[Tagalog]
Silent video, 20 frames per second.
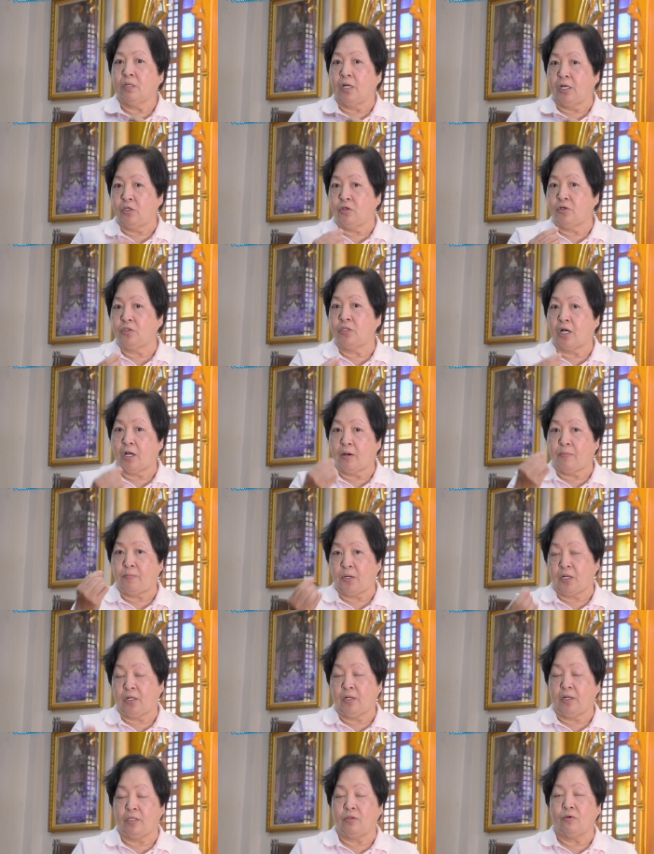Ayun,
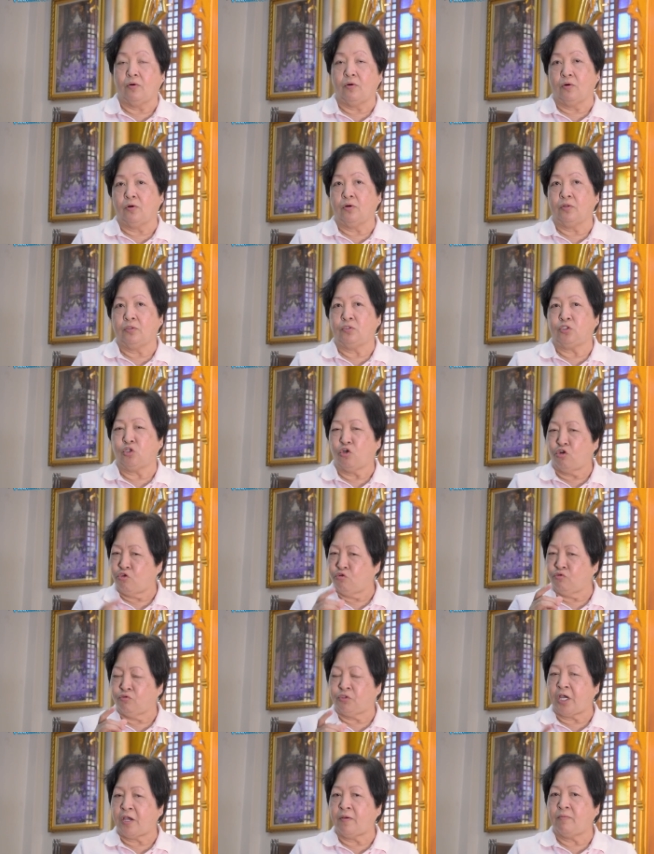nakapag ano ko. So
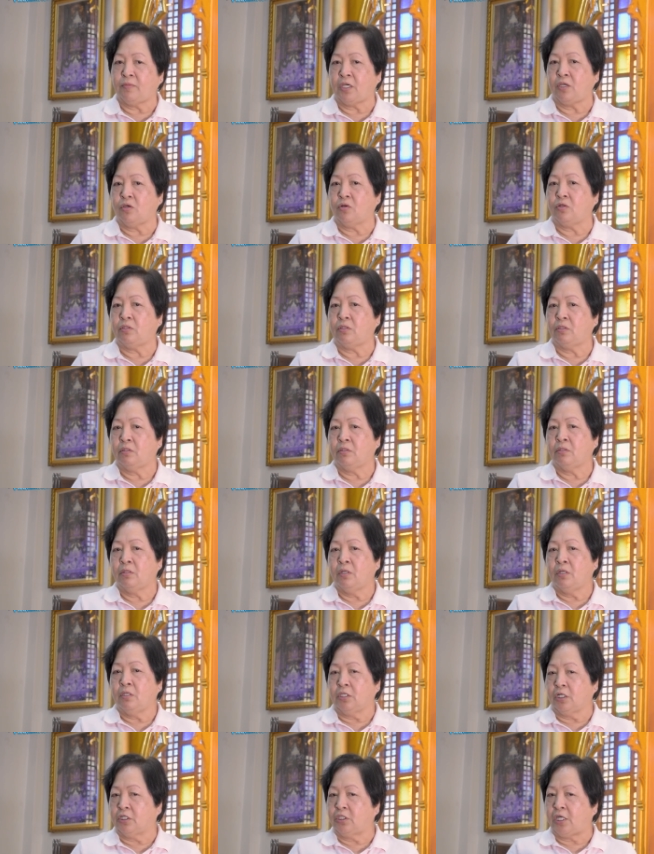nung time na yon
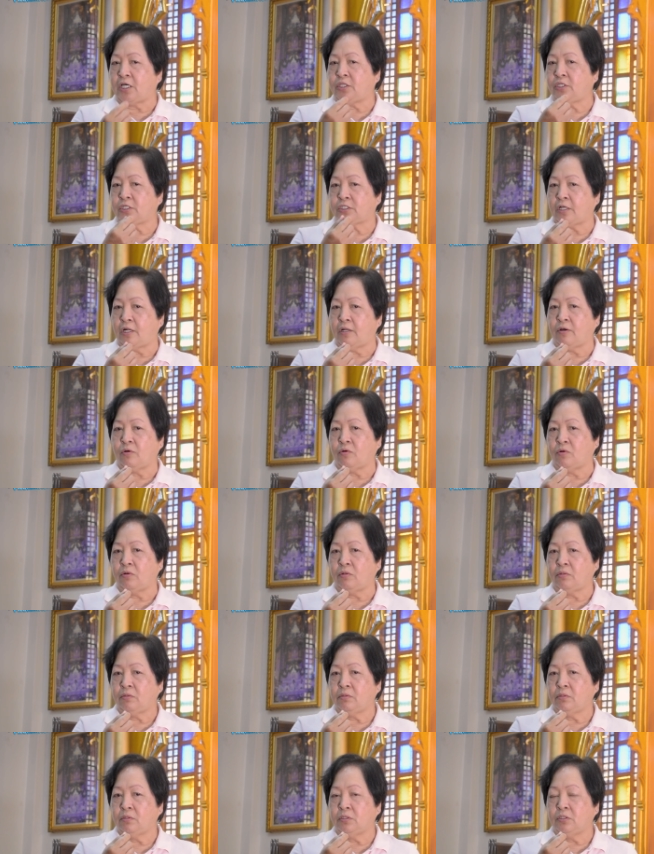nagdadasal ako.
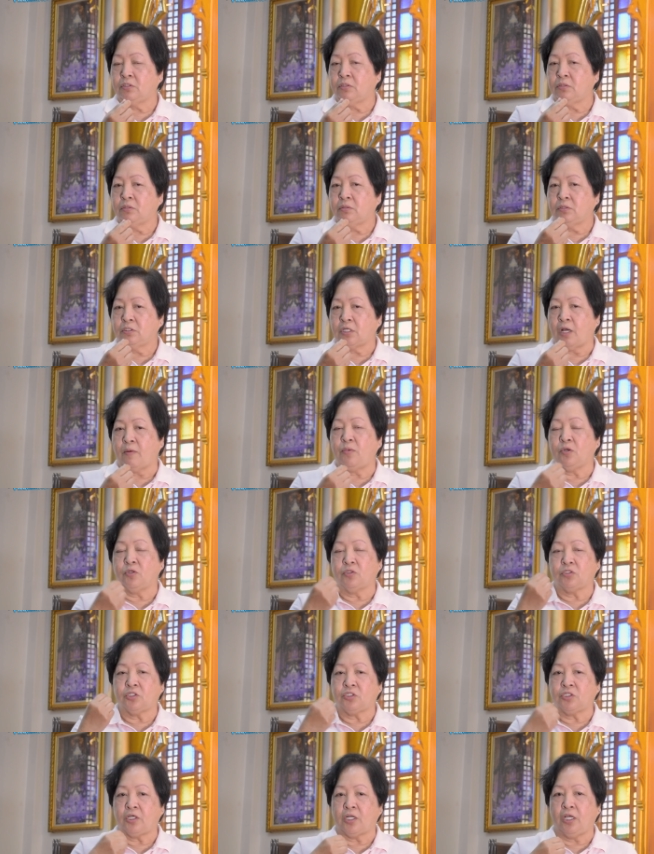Sabi ko
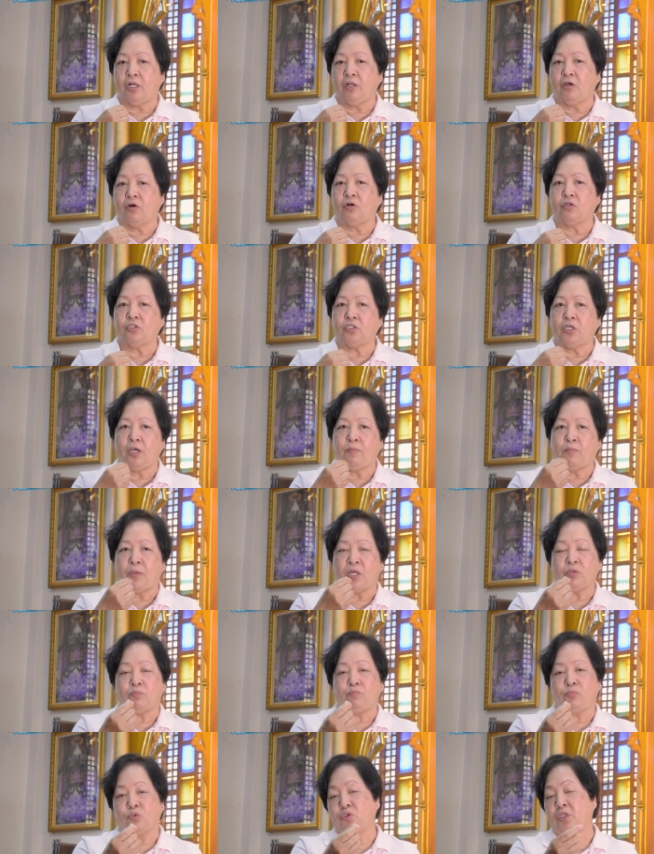sa sarili ko, o oh, sige,
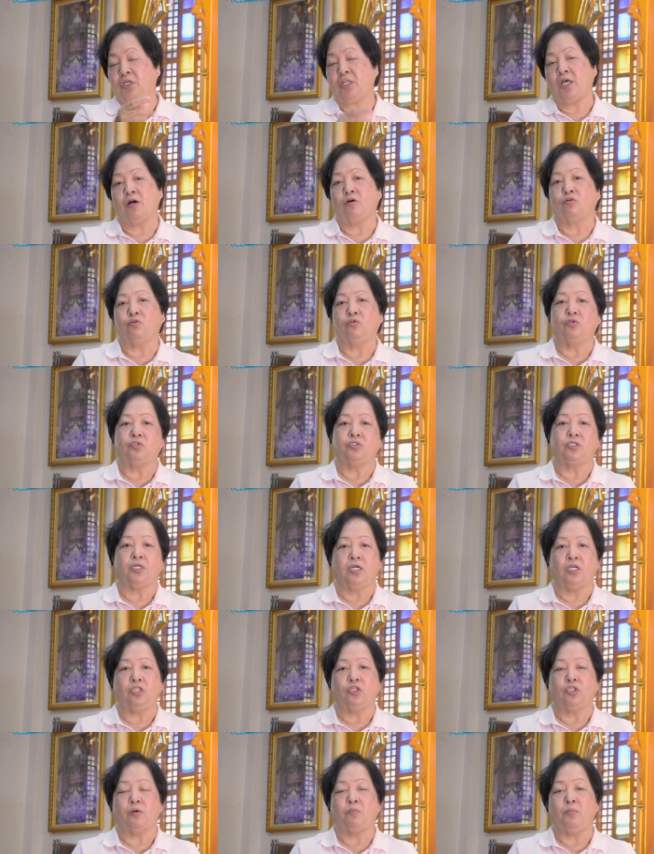punta na ako dun sa
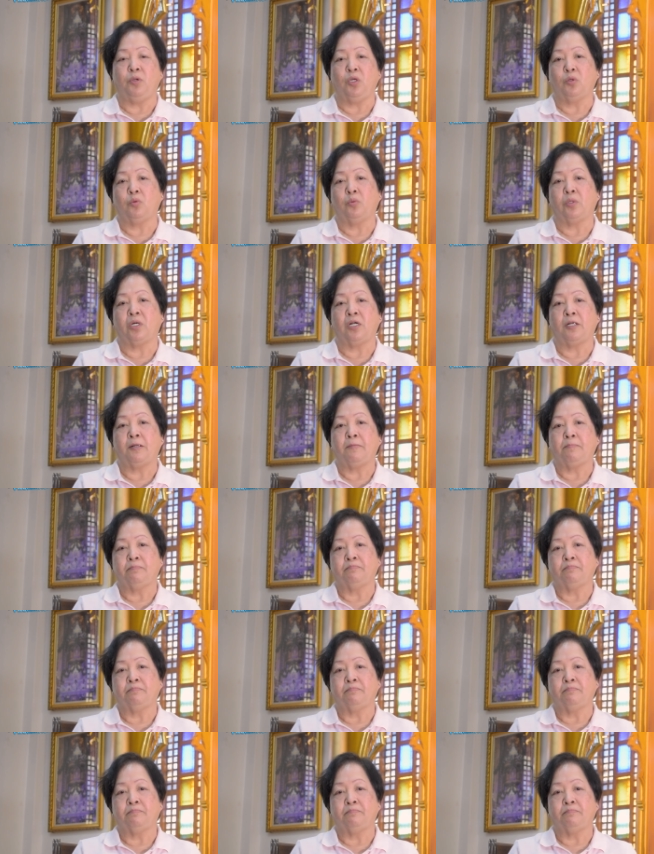interviewer.